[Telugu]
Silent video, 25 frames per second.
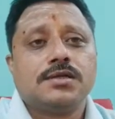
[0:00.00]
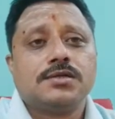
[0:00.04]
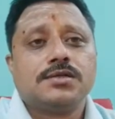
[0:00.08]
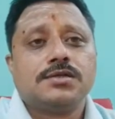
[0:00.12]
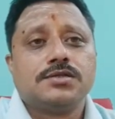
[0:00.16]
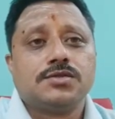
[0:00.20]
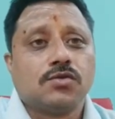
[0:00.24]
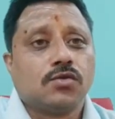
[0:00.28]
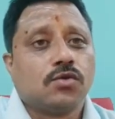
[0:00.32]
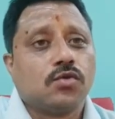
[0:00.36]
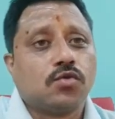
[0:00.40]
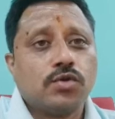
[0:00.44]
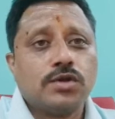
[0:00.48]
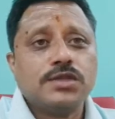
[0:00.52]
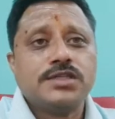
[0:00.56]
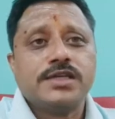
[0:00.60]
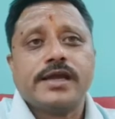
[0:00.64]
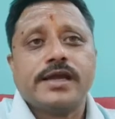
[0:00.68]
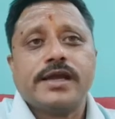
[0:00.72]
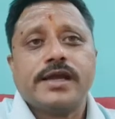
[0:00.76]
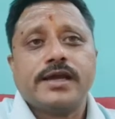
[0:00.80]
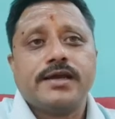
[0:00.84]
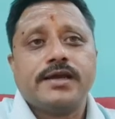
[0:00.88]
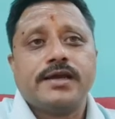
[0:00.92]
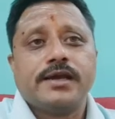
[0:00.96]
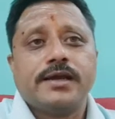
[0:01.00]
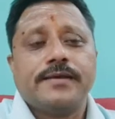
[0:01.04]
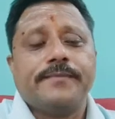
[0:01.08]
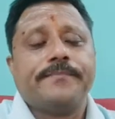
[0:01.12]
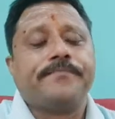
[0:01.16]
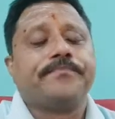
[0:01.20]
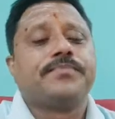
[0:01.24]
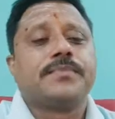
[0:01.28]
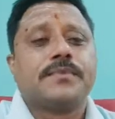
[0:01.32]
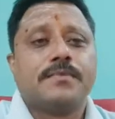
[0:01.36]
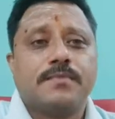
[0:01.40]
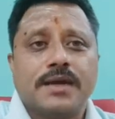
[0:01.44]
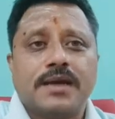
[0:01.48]
సో కుడి చెయ్యి అంటే
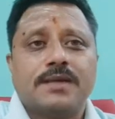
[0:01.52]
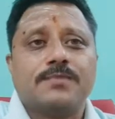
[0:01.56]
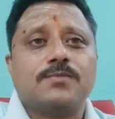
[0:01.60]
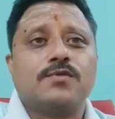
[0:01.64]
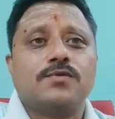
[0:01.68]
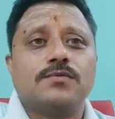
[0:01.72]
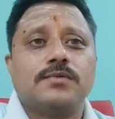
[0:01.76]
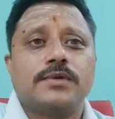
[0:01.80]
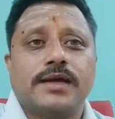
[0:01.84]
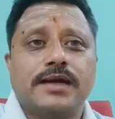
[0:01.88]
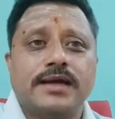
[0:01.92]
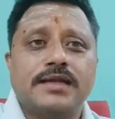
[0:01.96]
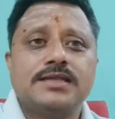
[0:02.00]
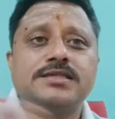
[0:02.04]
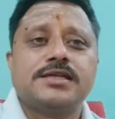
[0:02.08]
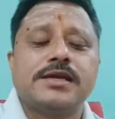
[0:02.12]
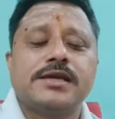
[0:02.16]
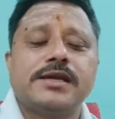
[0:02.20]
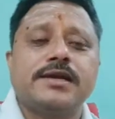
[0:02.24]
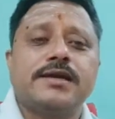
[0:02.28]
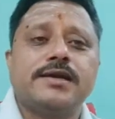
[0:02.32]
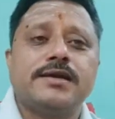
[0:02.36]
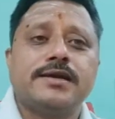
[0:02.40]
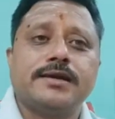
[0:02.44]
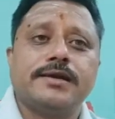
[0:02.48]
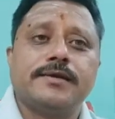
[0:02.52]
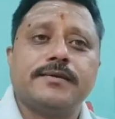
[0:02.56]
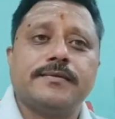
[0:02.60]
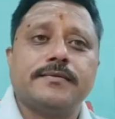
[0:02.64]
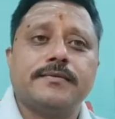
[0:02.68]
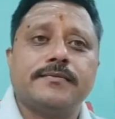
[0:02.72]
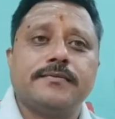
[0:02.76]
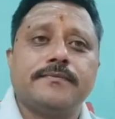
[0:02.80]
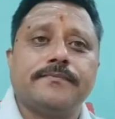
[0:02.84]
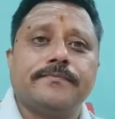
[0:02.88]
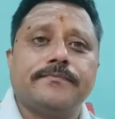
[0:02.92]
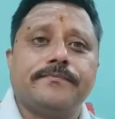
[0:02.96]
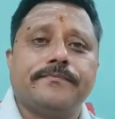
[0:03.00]
మనం ఎడం చేయి అంటే
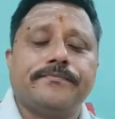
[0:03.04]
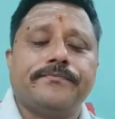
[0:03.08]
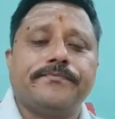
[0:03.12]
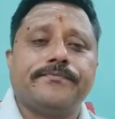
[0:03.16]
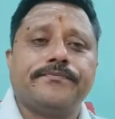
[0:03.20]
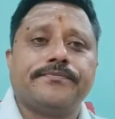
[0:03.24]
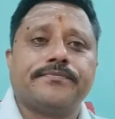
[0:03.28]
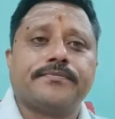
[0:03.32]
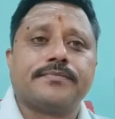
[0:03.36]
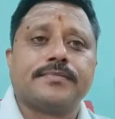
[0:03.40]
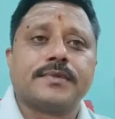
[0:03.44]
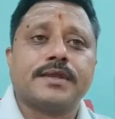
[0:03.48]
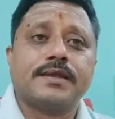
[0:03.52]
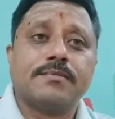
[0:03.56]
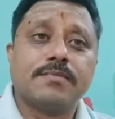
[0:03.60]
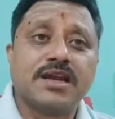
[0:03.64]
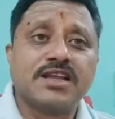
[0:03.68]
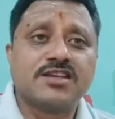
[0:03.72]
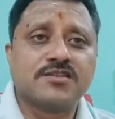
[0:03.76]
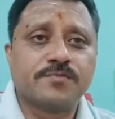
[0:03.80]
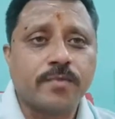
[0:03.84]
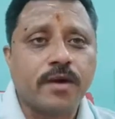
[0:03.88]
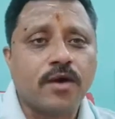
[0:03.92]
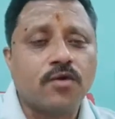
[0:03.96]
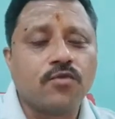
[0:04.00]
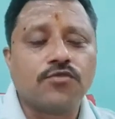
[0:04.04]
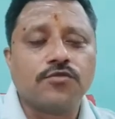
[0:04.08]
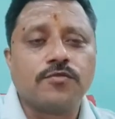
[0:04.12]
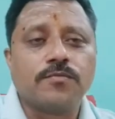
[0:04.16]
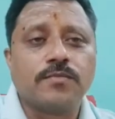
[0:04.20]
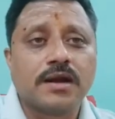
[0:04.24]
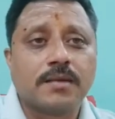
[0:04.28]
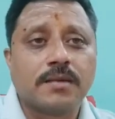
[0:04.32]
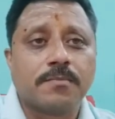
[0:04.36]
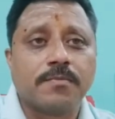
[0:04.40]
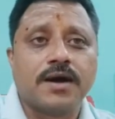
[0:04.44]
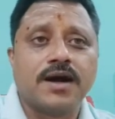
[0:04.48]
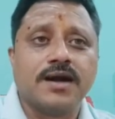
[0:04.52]
మన స్పౌస్
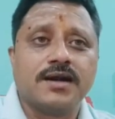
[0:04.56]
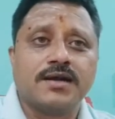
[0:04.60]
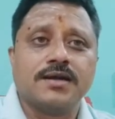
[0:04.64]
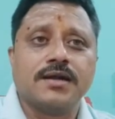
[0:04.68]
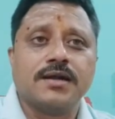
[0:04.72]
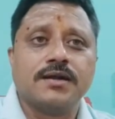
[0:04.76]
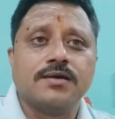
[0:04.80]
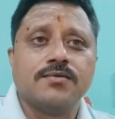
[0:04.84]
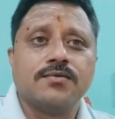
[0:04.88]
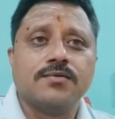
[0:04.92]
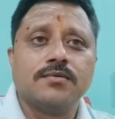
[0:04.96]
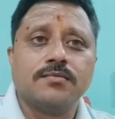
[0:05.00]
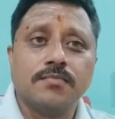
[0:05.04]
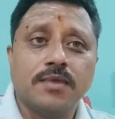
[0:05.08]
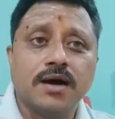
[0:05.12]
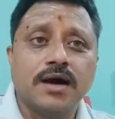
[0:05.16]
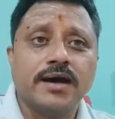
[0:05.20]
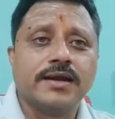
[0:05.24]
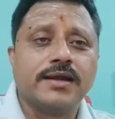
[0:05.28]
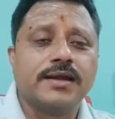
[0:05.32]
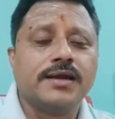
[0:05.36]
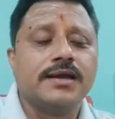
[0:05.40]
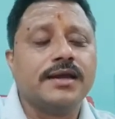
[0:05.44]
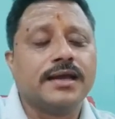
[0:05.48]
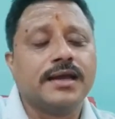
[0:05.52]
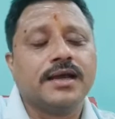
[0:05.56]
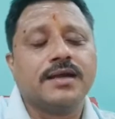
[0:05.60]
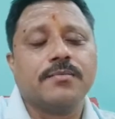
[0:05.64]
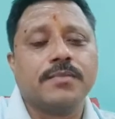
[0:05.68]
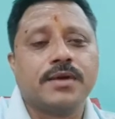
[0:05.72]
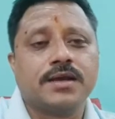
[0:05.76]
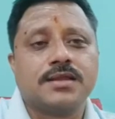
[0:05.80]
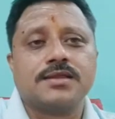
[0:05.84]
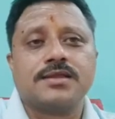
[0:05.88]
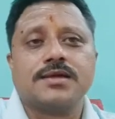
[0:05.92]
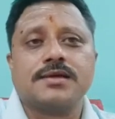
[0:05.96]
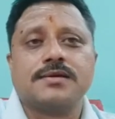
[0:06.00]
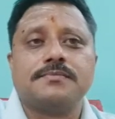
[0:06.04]
మన పార్ట్నర్ భార్య లేక
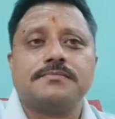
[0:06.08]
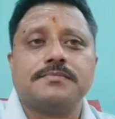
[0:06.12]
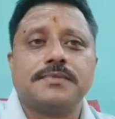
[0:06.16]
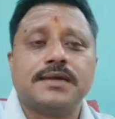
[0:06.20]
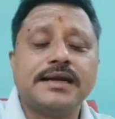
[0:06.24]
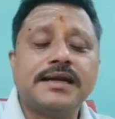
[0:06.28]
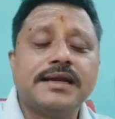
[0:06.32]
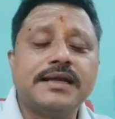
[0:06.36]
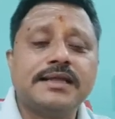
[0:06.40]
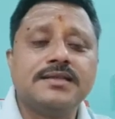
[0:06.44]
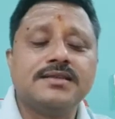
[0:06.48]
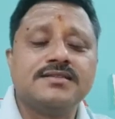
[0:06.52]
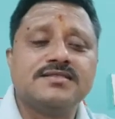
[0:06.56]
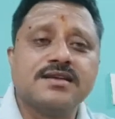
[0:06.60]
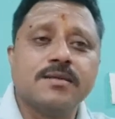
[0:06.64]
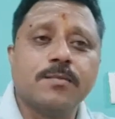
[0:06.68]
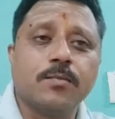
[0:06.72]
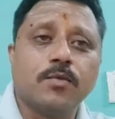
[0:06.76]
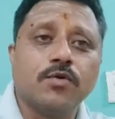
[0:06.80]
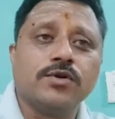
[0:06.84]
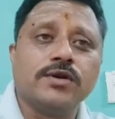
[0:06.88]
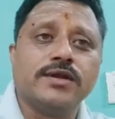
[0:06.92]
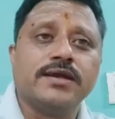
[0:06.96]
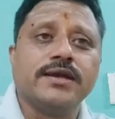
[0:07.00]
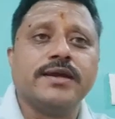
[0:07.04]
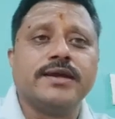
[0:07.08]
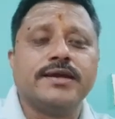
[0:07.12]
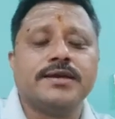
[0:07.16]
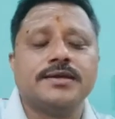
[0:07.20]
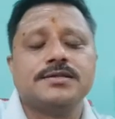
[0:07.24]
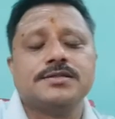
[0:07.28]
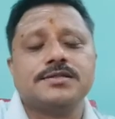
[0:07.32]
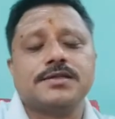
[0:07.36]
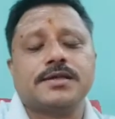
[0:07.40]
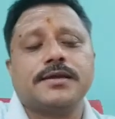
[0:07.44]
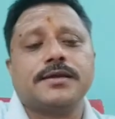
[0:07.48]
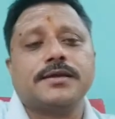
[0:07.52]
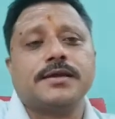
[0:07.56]
భర్త అంటే ఇది సపోర్టింగ్
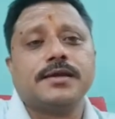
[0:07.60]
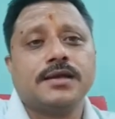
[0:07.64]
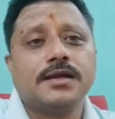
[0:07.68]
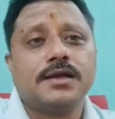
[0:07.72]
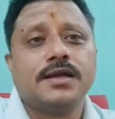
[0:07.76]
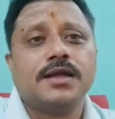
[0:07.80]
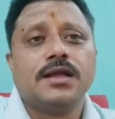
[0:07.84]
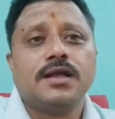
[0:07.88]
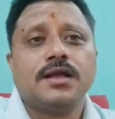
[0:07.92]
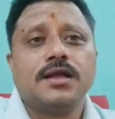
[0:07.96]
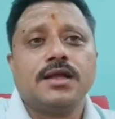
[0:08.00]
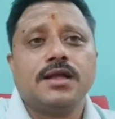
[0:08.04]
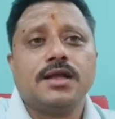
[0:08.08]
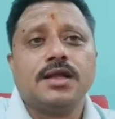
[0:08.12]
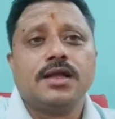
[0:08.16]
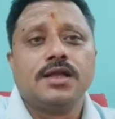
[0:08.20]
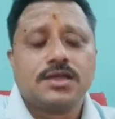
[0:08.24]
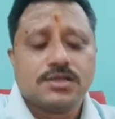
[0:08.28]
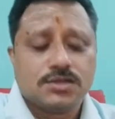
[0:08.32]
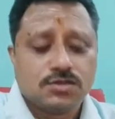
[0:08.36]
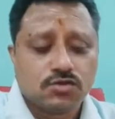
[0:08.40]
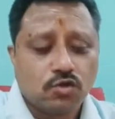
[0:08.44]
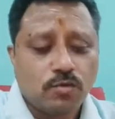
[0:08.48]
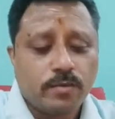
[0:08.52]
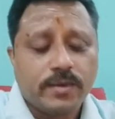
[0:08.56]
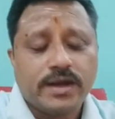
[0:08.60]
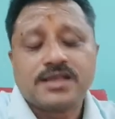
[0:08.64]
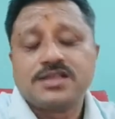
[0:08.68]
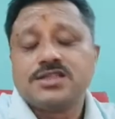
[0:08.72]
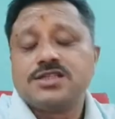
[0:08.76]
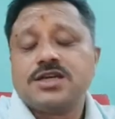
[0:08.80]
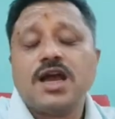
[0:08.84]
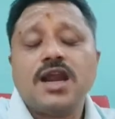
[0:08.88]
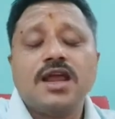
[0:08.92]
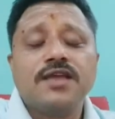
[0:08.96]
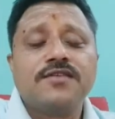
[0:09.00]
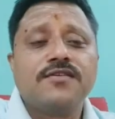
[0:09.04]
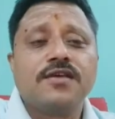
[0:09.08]
ఎనర్జీ సో మనం
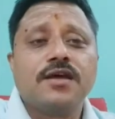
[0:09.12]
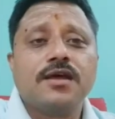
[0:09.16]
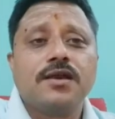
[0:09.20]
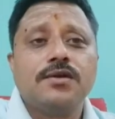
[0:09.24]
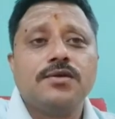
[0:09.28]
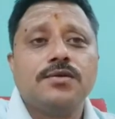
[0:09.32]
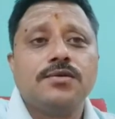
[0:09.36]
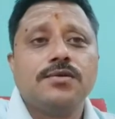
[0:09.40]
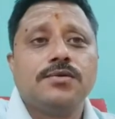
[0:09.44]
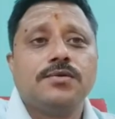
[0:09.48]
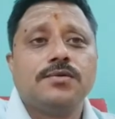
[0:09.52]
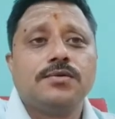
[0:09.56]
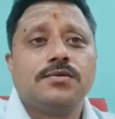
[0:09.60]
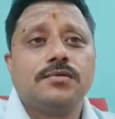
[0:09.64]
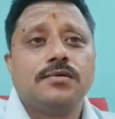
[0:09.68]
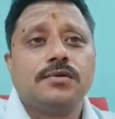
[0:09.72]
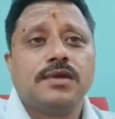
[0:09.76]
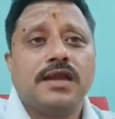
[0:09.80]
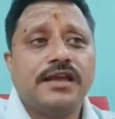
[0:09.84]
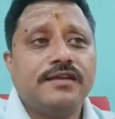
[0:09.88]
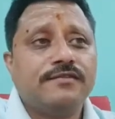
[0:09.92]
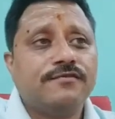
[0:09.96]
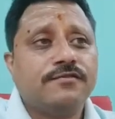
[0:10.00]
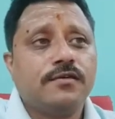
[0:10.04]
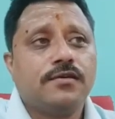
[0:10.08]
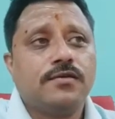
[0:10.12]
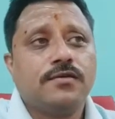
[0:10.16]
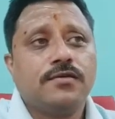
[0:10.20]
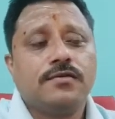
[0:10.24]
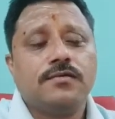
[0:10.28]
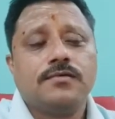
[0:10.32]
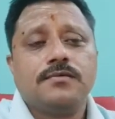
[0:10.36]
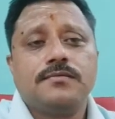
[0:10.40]
చాలాసార్లు లైఫ్లో